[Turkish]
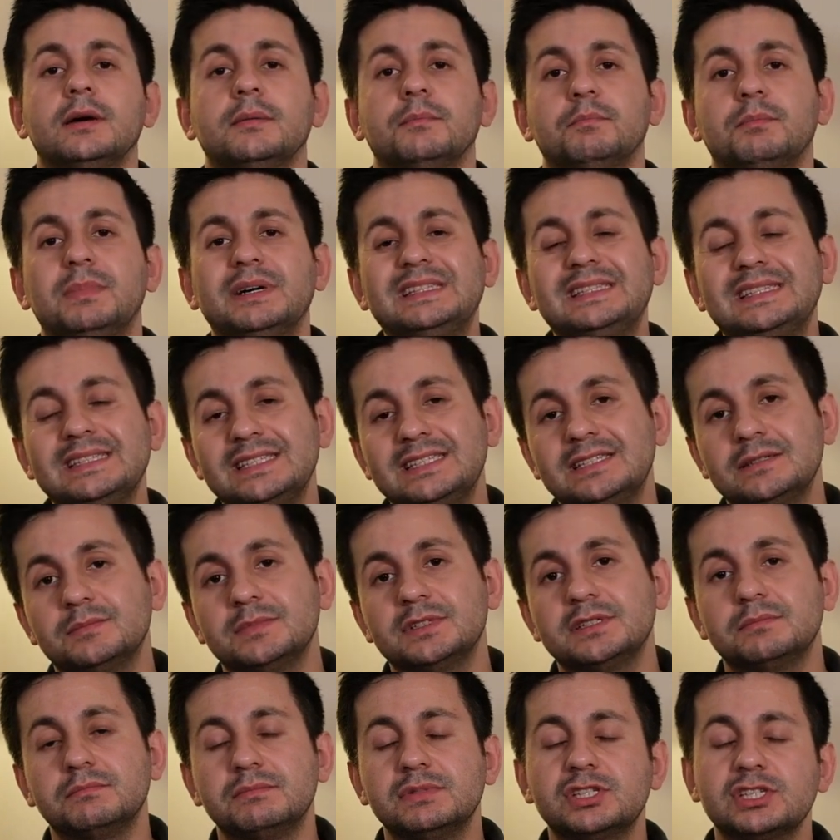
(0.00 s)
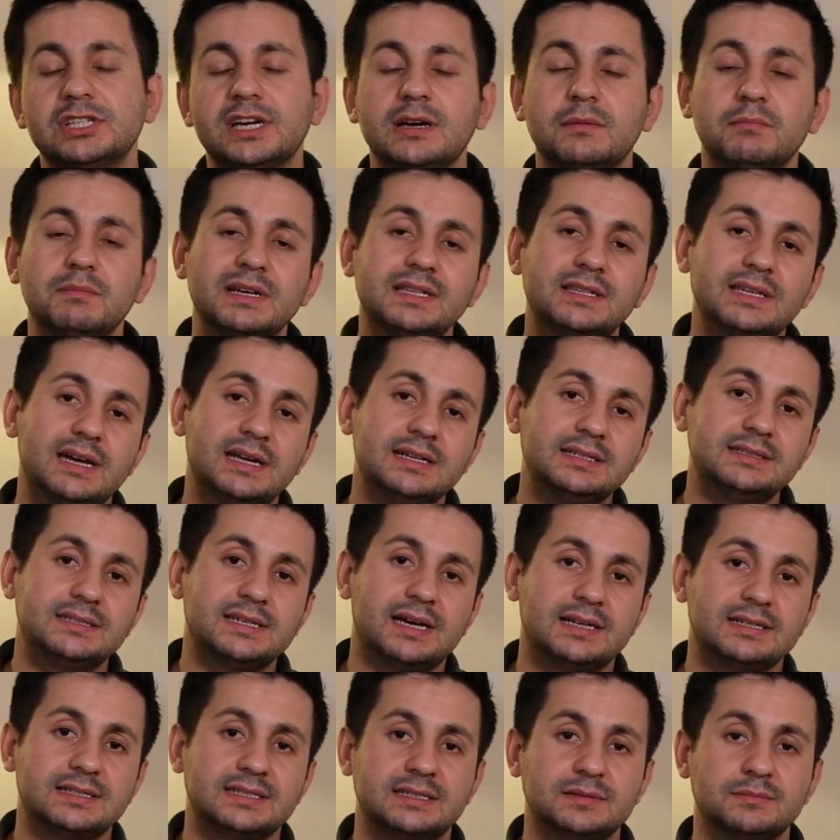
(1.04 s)
batıcı mı, bıçak batar
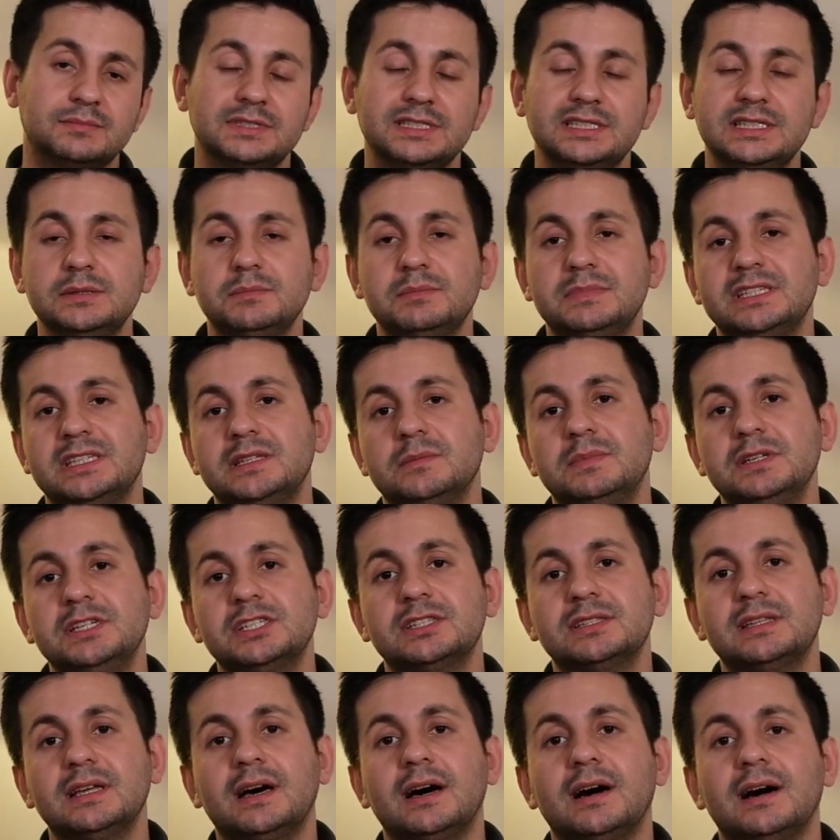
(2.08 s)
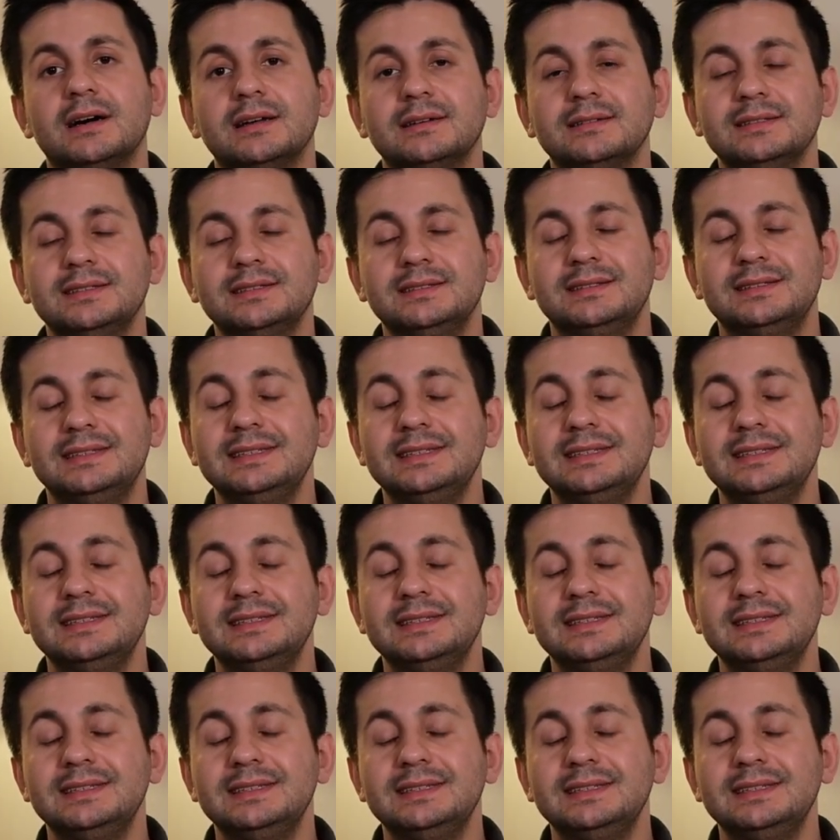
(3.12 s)
tarzı mı gibi gibi işte ağrının